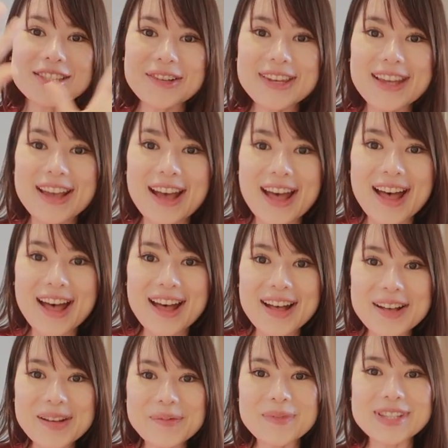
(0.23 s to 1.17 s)
สวัสดีค่ะ
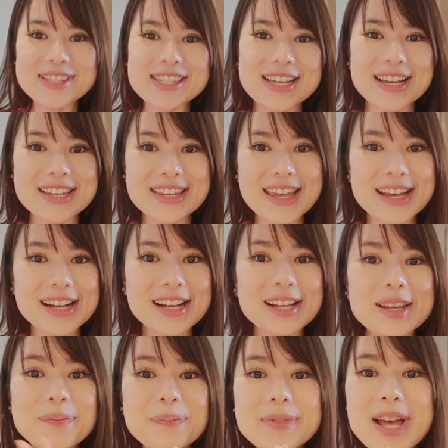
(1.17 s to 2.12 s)
มาเจอกันใน
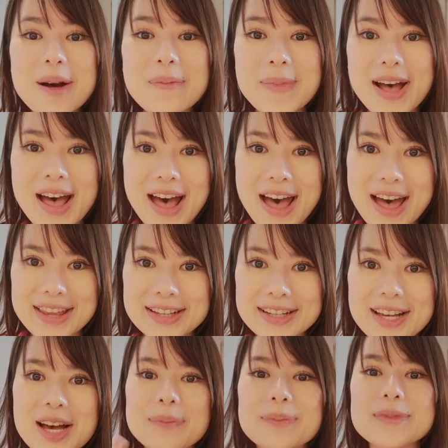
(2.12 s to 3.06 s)
คลิปทำอาหาร
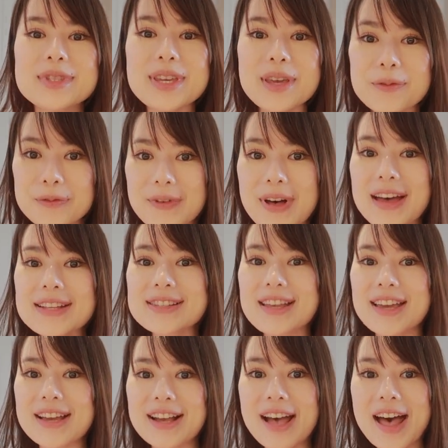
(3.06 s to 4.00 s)
กับเชฟฝ้าย
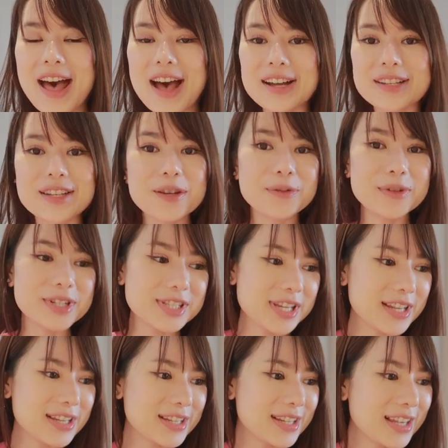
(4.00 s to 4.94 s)
สายกากในเวอร์
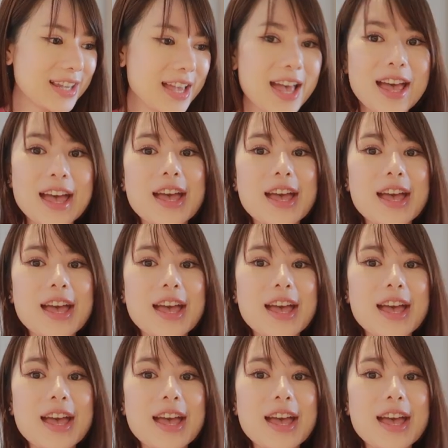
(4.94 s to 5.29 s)
ชั่นที่